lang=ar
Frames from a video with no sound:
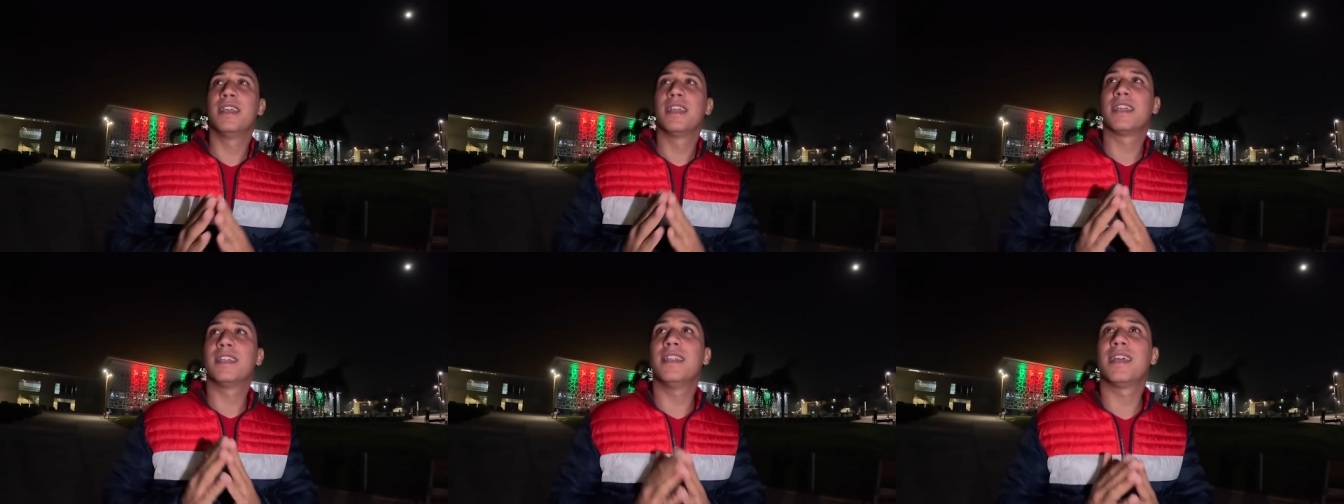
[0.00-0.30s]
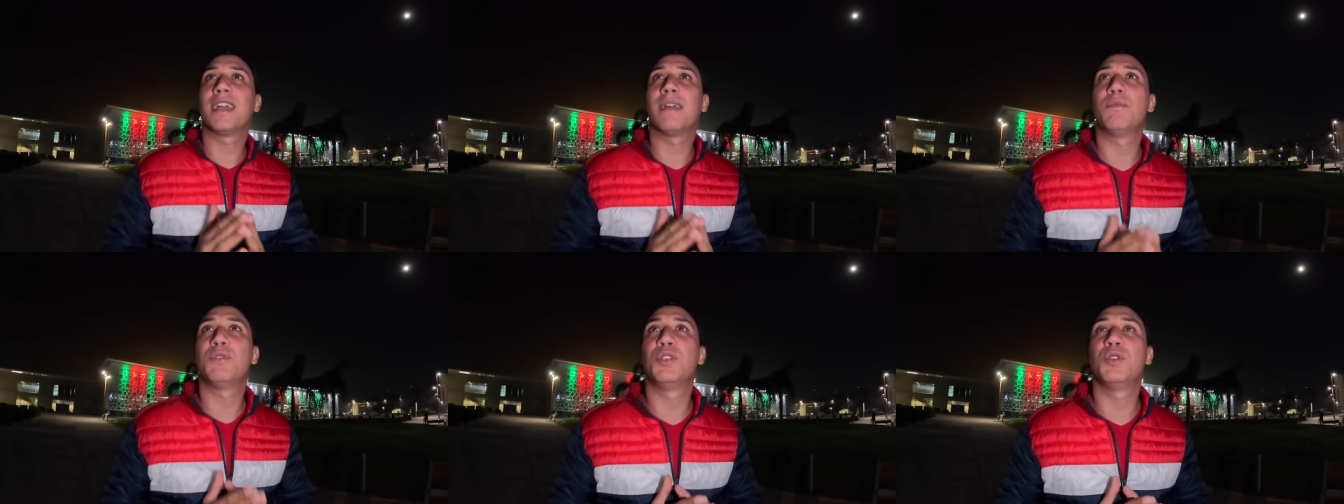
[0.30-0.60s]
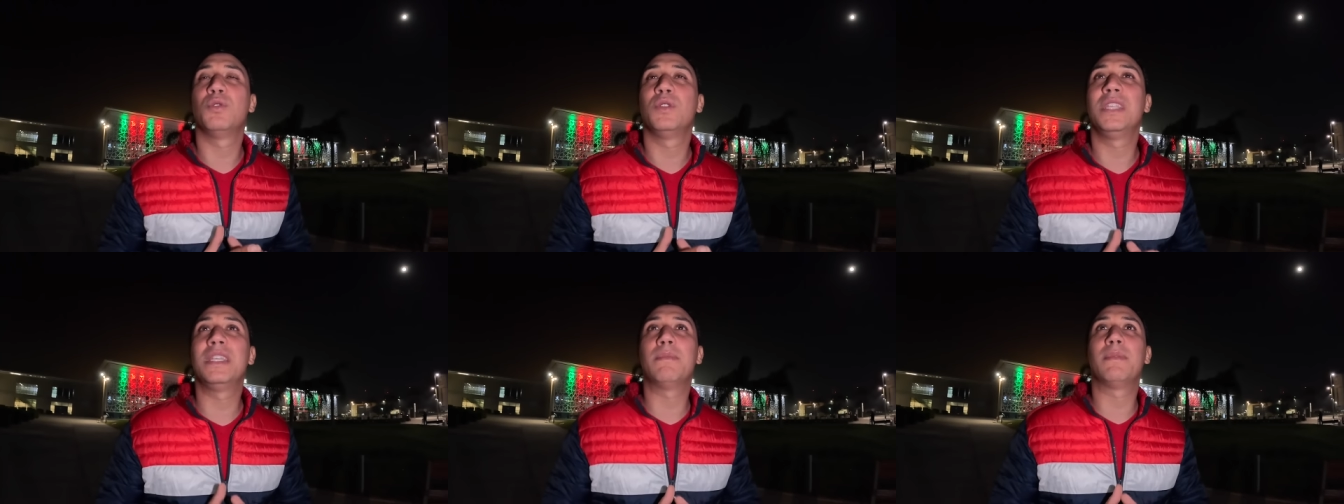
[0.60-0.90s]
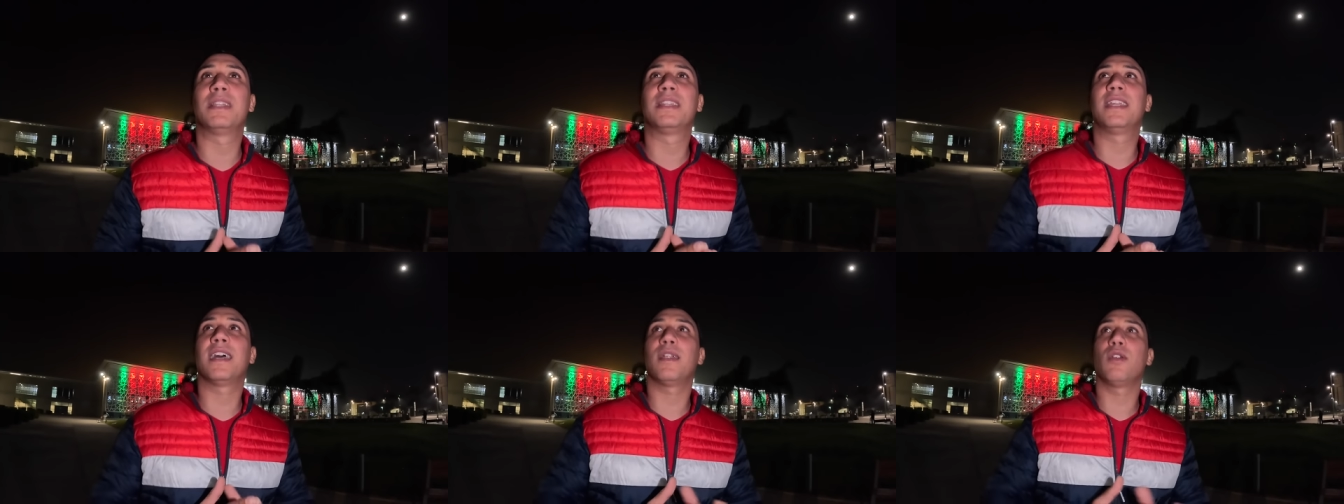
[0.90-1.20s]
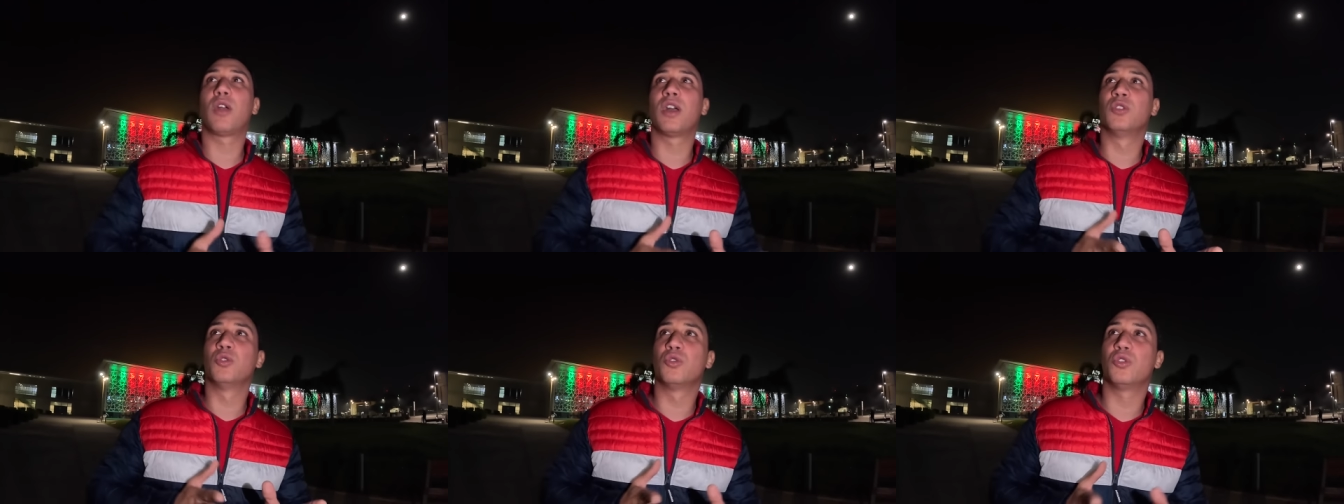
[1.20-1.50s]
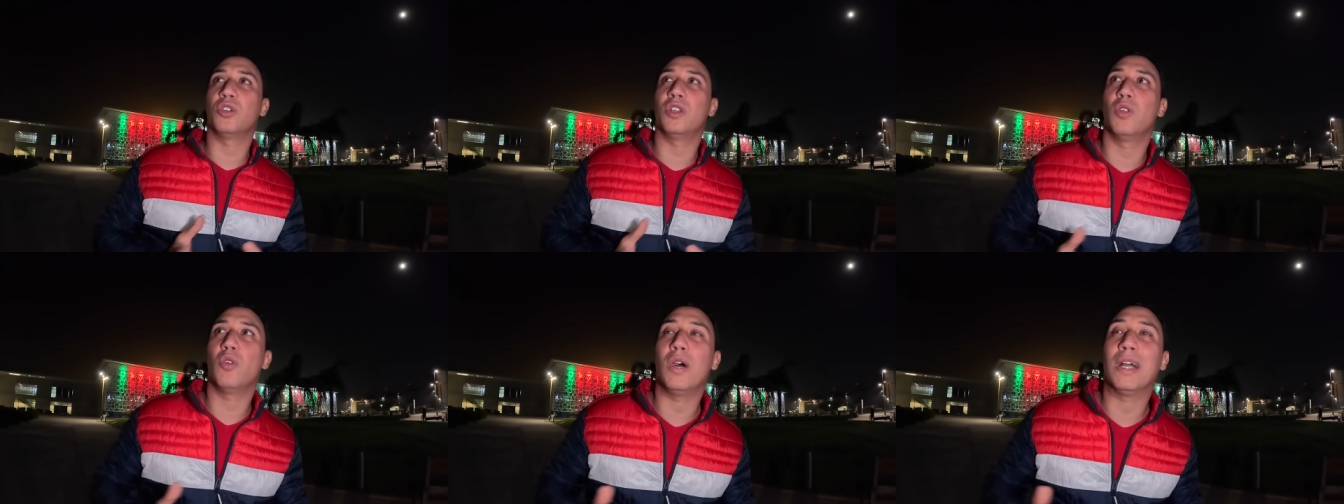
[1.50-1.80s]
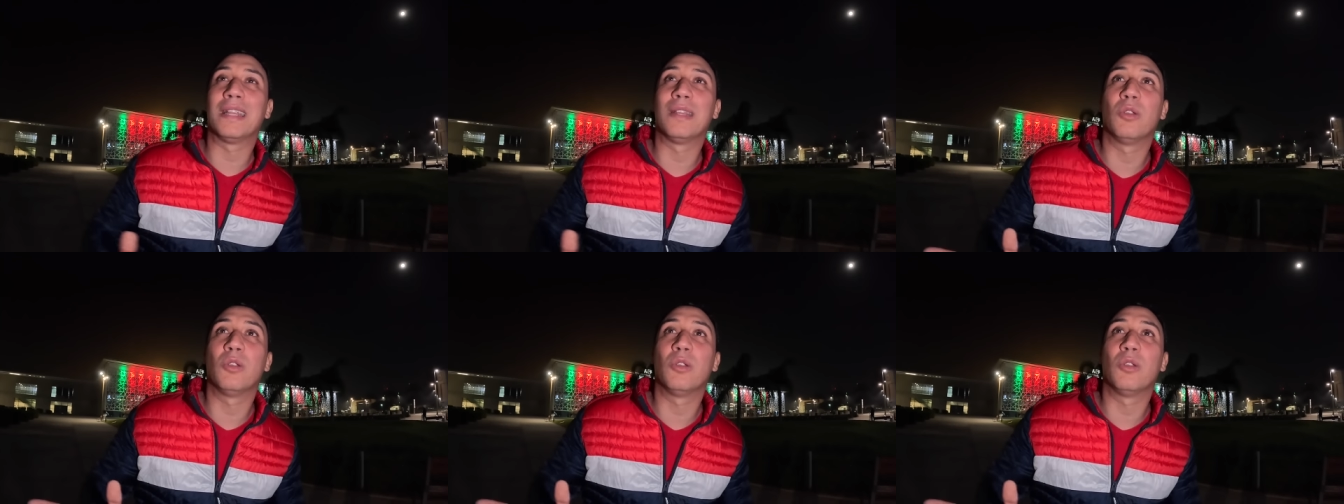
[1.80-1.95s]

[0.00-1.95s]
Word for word: كنا كنمشيو ديما للداخل وكندوزو على واحد